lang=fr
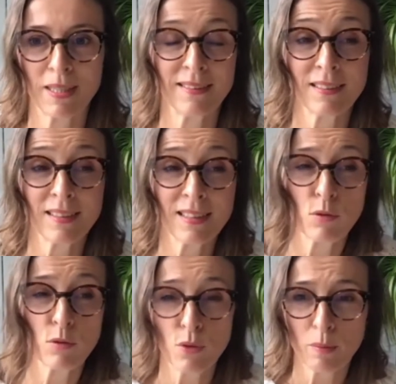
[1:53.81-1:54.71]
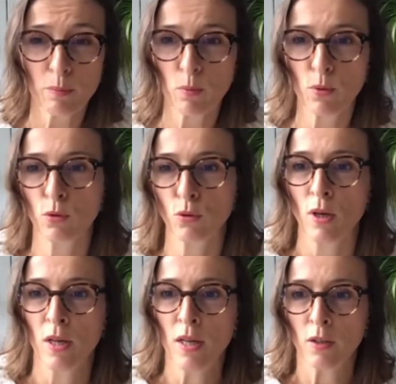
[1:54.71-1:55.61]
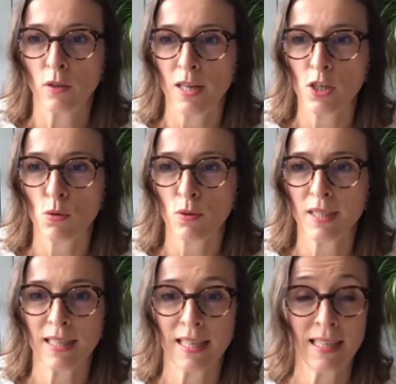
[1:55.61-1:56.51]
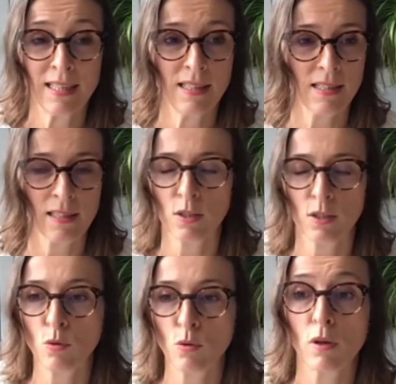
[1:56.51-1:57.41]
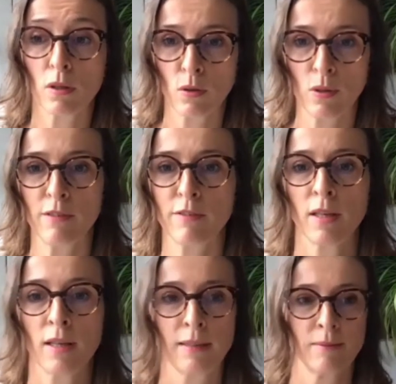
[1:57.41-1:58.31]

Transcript: qui est intervenu un peu plus tôt dans la journée et qui s'intitule le livre,